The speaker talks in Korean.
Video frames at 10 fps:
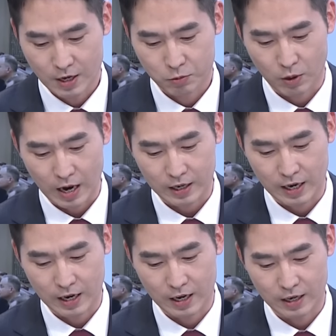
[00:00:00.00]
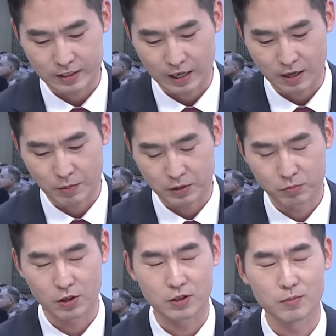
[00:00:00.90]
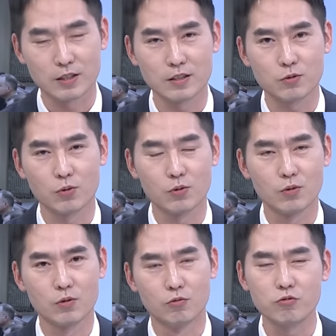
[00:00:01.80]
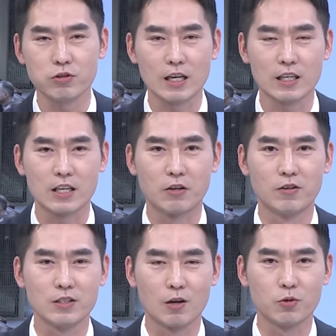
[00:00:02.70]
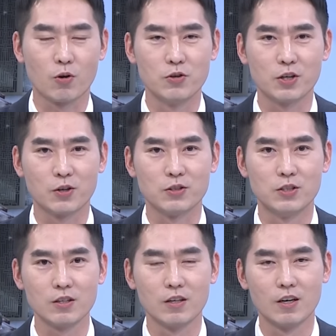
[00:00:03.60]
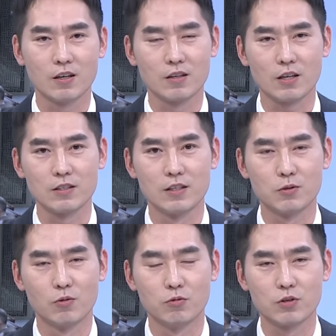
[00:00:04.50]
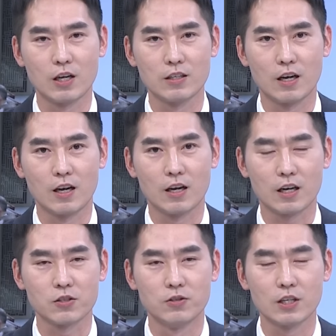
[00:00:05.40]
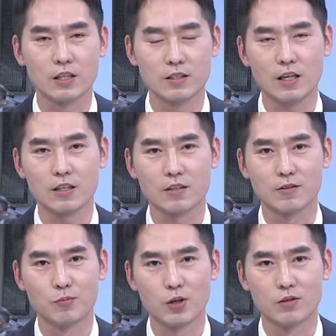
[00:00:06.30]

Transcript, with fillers: 뭐 아까 잠깐 말씀드렸지만은 또 우크라이나 재건 사업도 걸려 있거든요. 네. 그러니까 사실 또 우크라이나가 전쟁이 끝난다 그러면